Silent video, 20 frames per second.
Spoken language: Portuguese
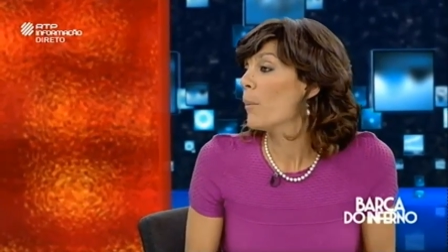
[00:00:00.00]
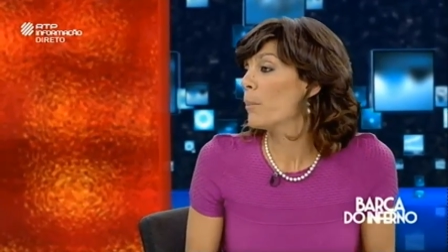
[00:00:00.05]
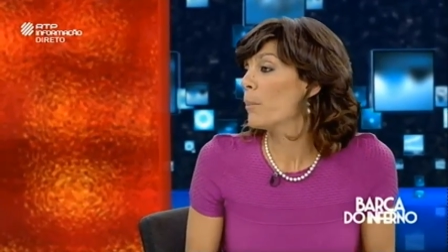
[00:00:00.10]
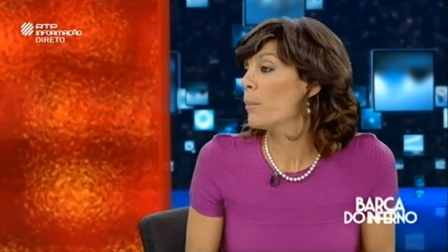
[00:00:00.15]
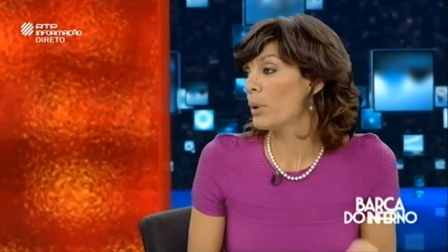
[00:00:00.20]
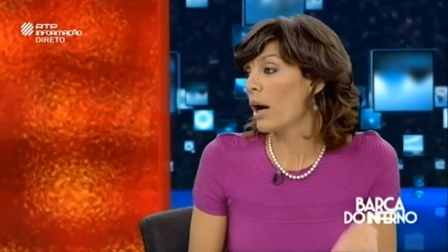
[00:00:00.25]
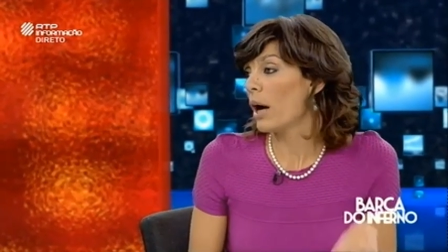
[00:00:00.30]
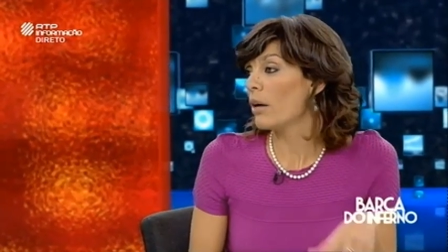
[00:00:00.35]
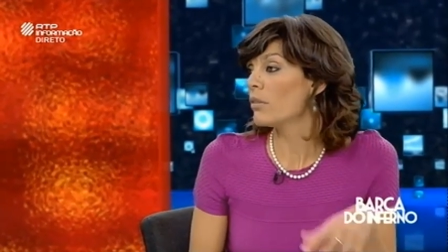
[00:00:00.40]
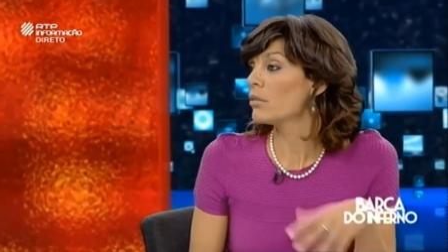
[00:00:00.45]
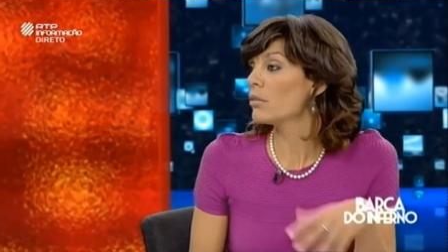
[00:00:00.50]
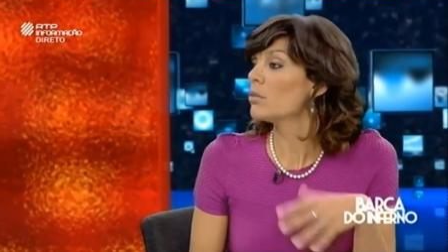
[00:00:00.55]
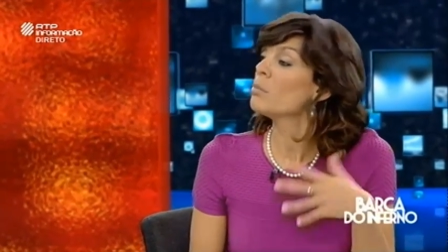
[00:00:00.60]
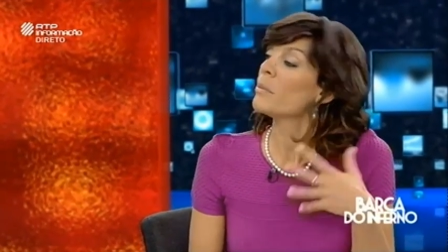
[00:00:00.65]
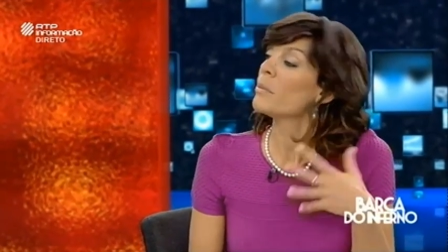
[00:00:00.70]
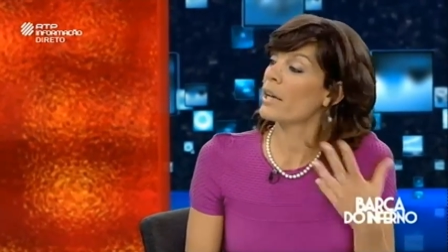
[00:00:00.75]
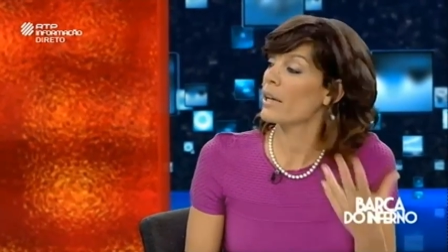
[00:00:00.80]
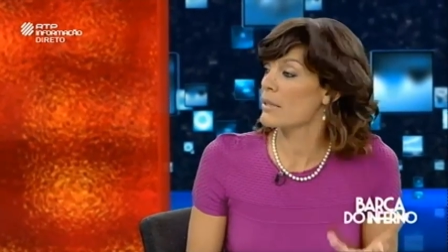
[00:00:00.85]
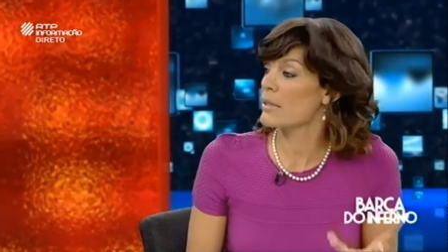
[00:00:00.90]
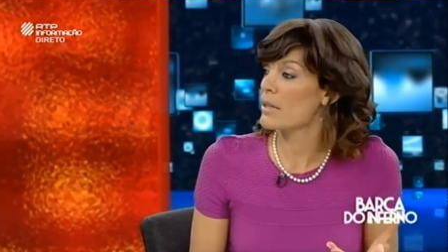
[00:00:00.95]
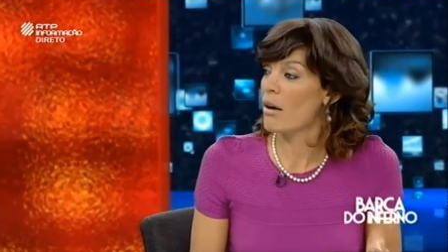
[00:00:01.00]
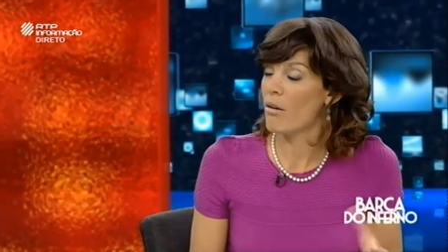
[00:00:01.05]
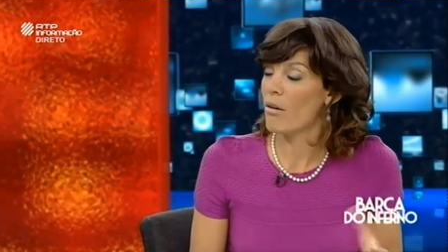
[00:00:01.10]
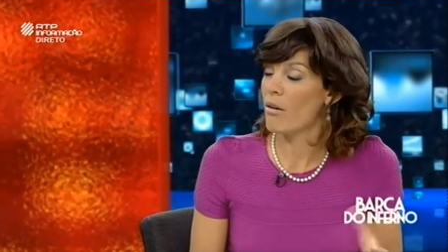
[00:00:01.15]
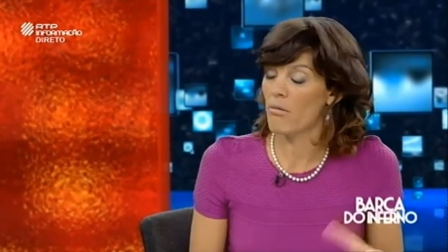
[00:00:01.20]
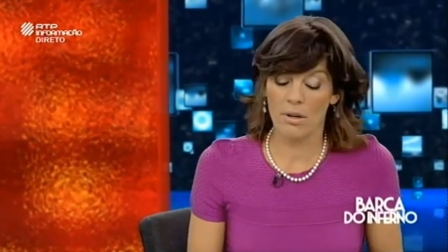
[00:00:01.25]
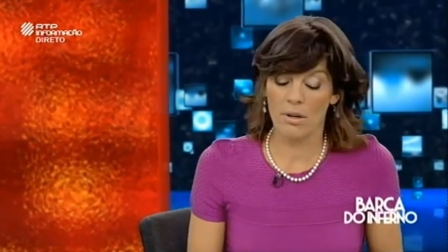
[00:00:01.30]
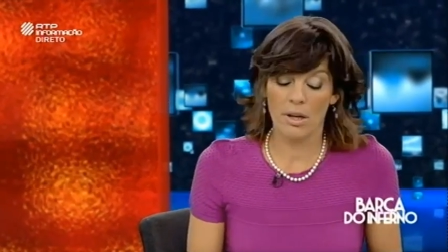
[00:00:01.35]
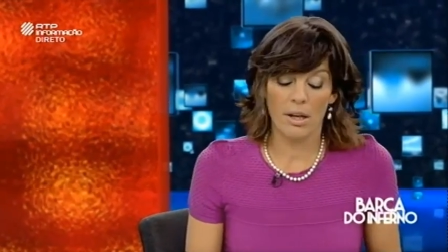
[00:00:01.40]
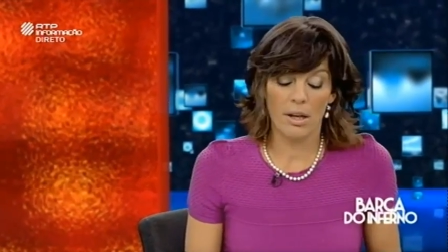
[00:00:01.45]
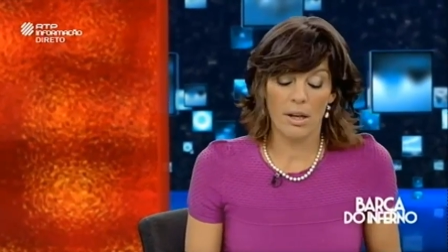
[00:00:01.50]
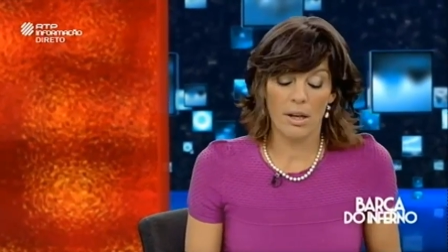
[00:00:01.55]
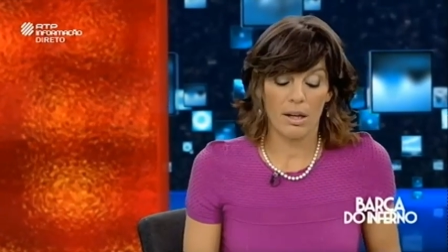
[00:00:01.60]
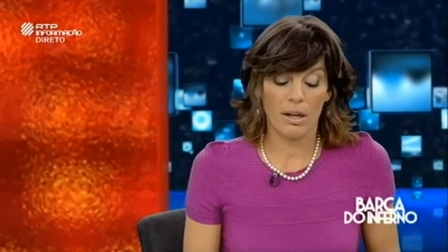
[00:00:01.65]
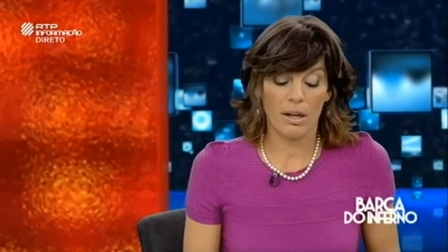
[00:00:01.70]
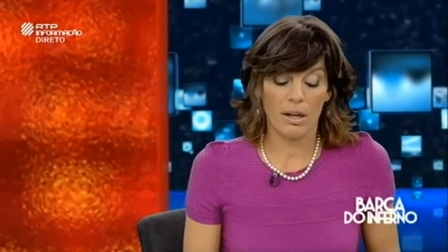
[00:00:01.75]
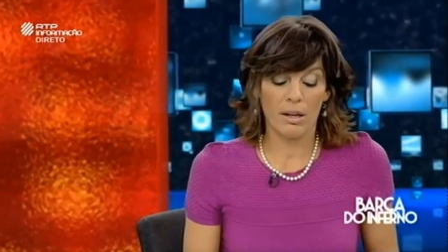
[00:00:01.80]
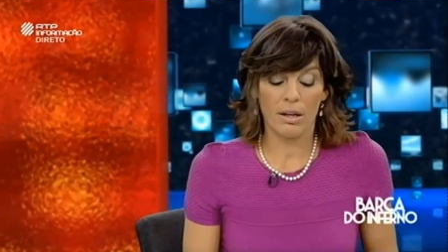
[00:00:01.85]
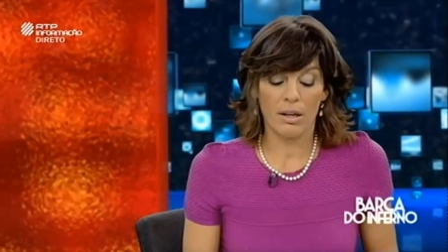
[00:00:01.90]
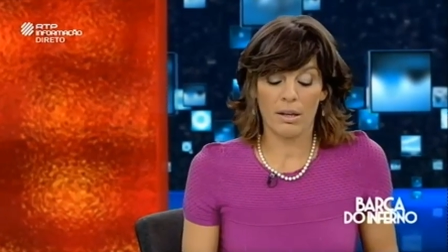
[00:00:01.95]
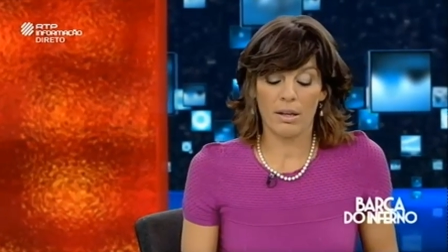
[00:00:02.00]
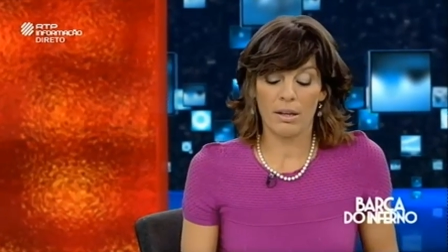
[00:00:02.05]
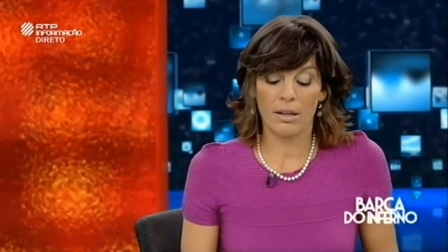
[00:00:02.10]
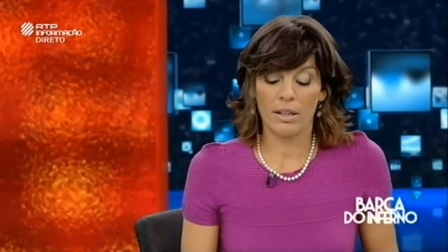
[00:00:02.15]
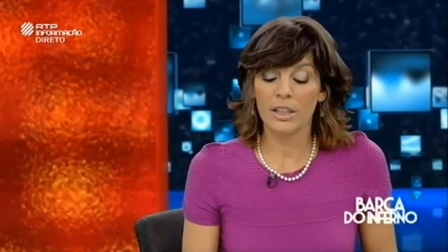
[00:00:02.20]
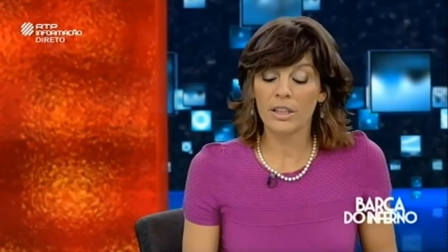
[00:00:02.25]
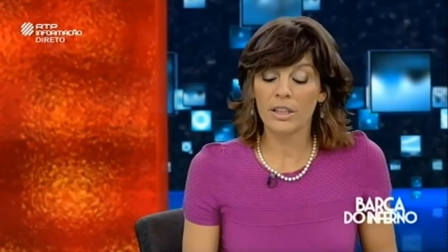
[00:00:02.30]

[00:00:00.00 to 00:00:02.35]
por alguma razão uh,